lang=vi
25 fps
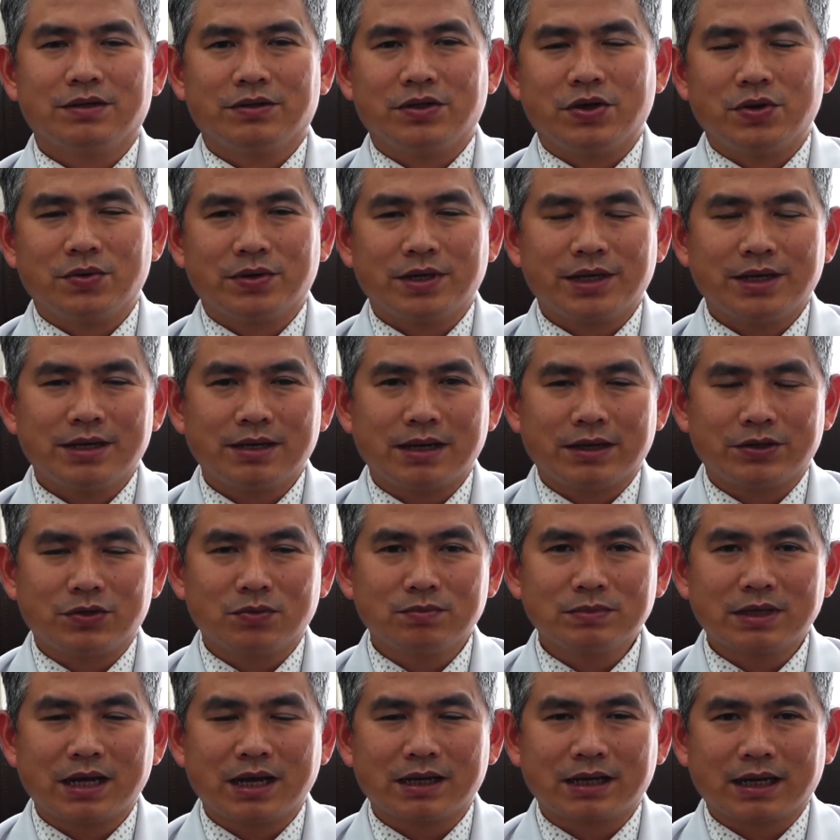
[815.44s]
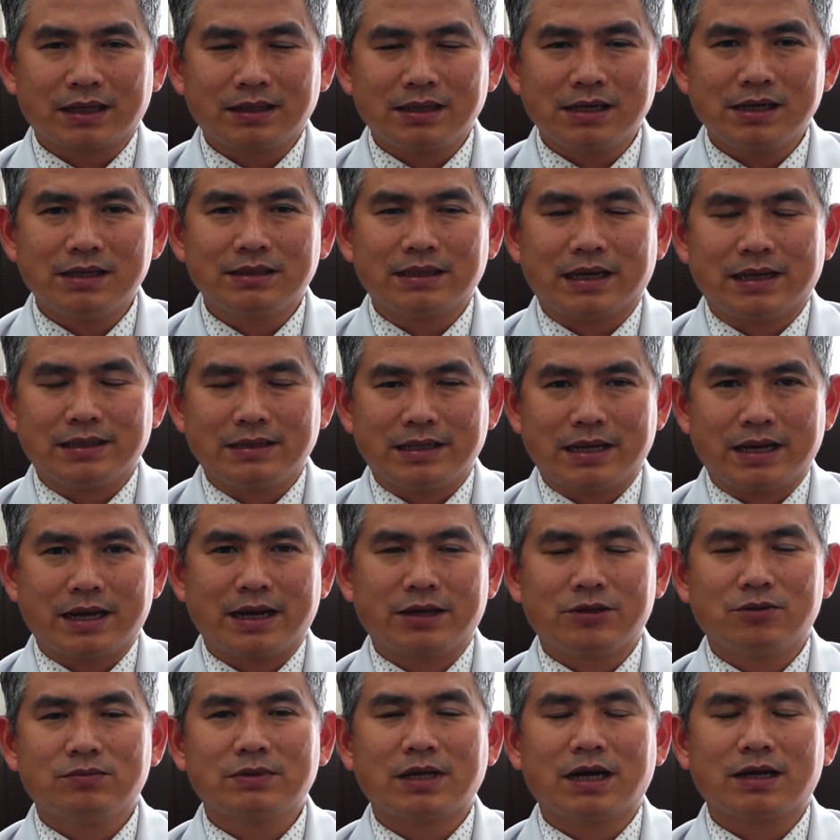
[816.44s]
Nhiều khi là chúng ta cách ly tại
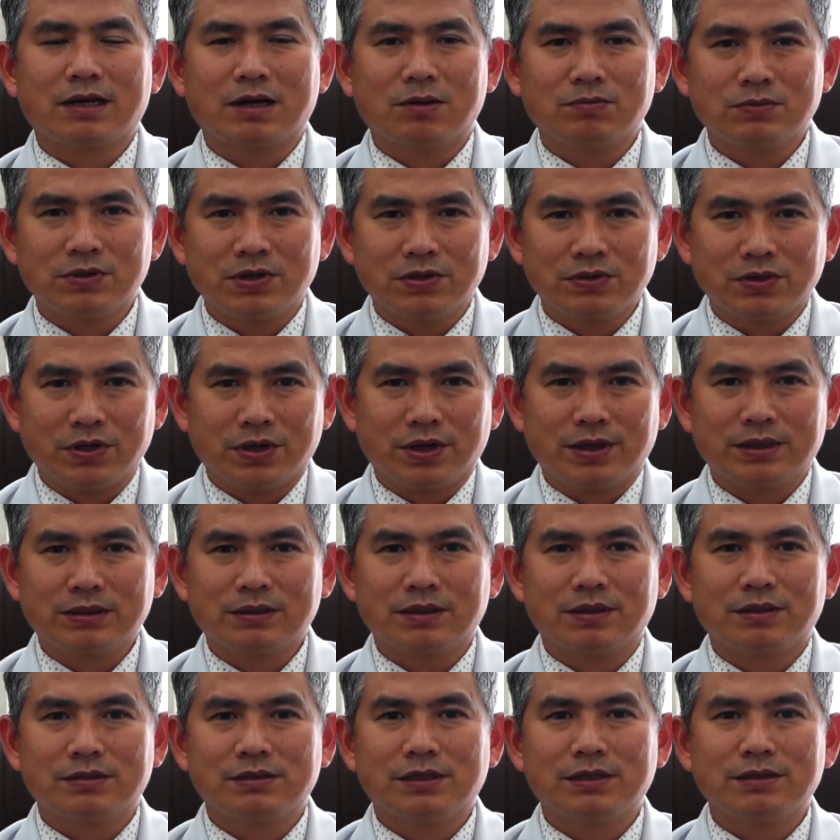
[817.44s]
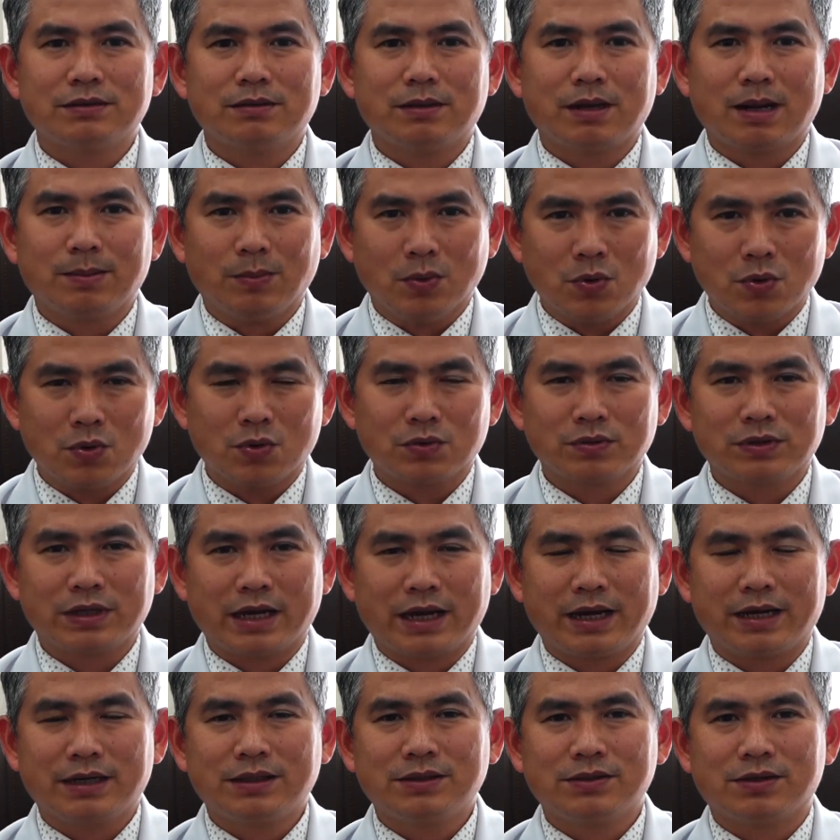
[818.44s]
nhà, chúng ta không di chuyển rồi sinh ra buồn
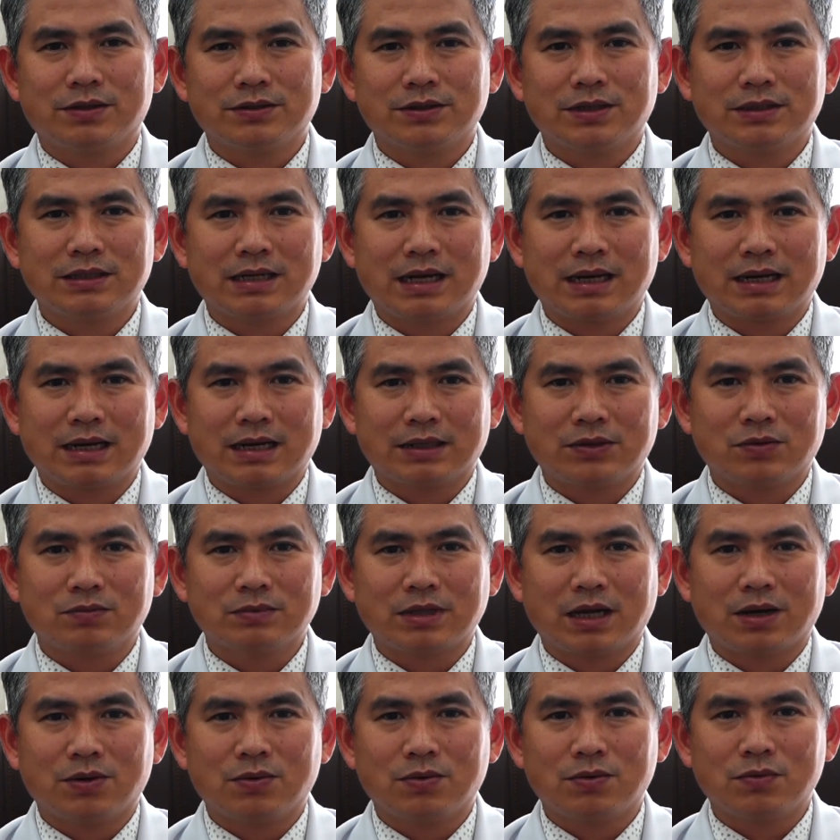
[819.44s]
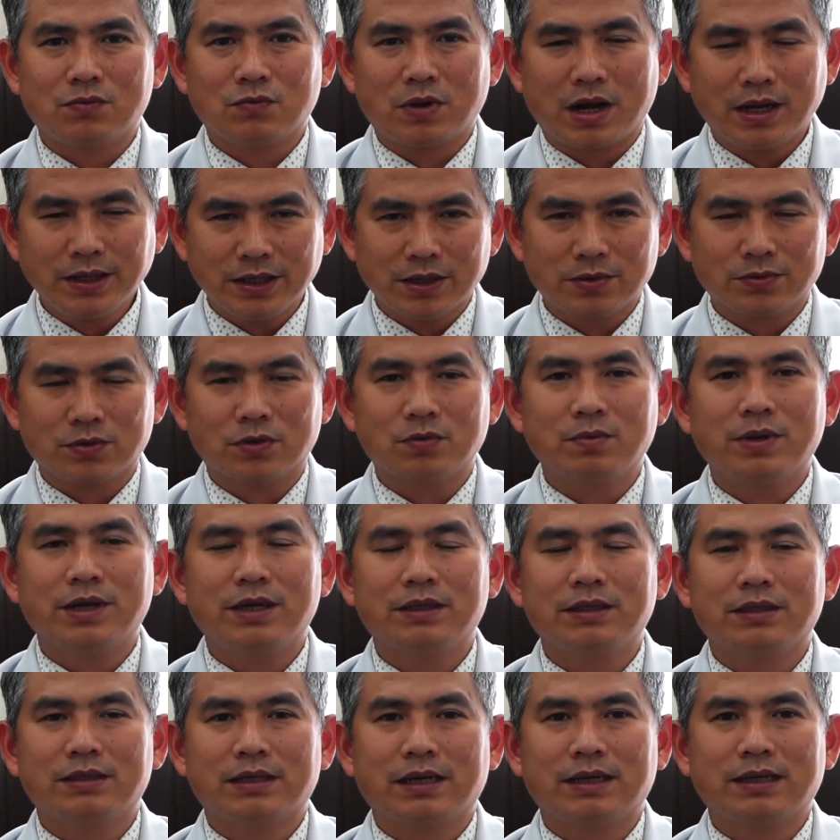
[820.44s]
chán, rồi sinh ra là chúng ta uống quá nhiều rượu
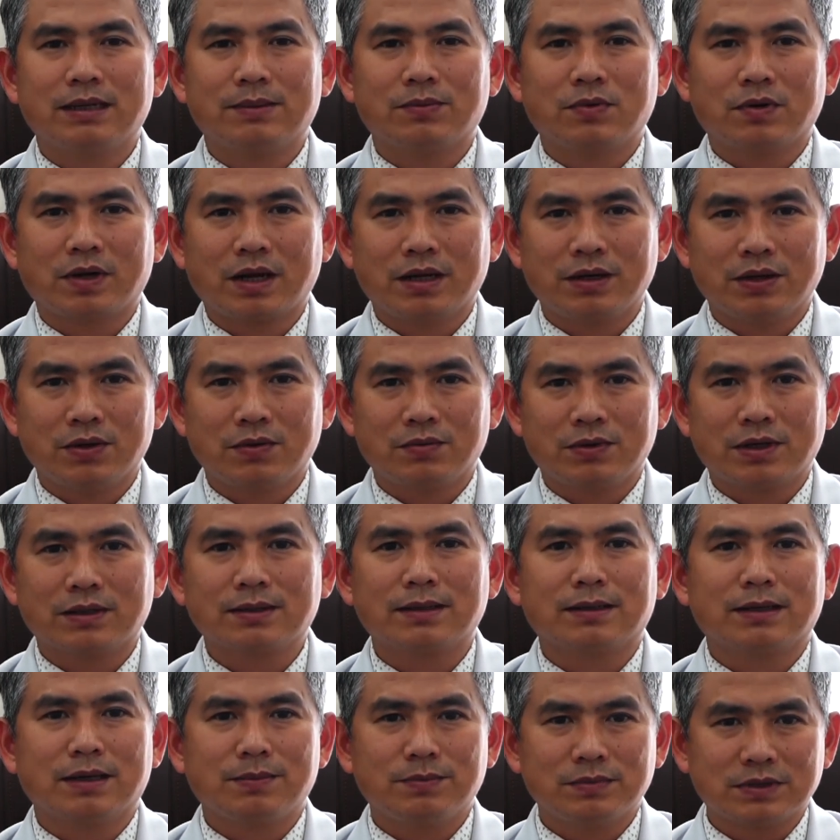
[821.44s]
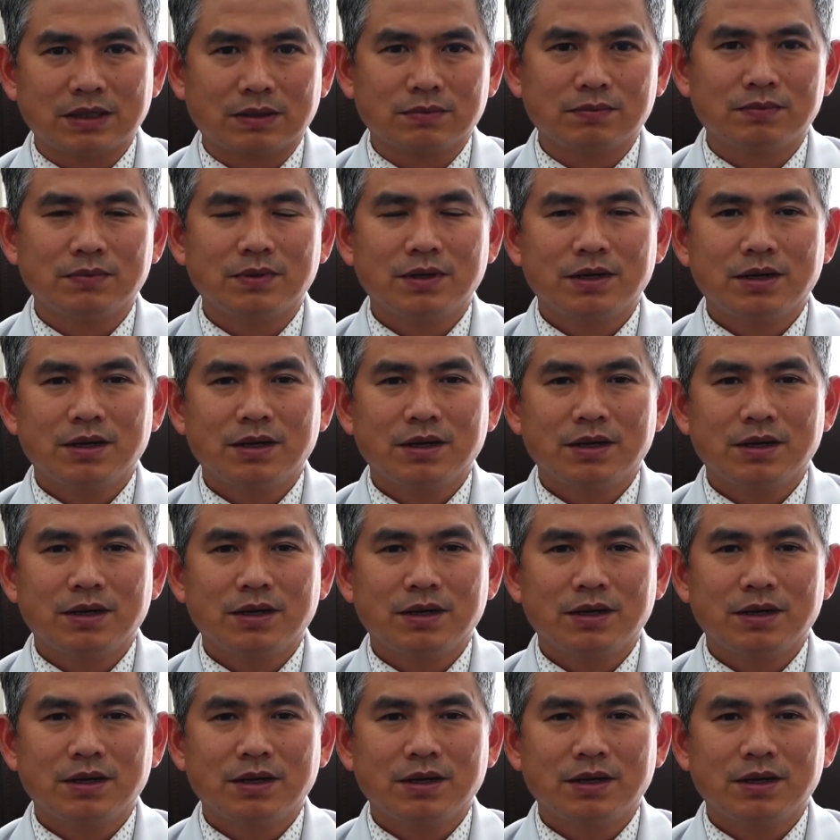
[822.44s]
bia thì đây là một cái điều rất là nghiêm trọng.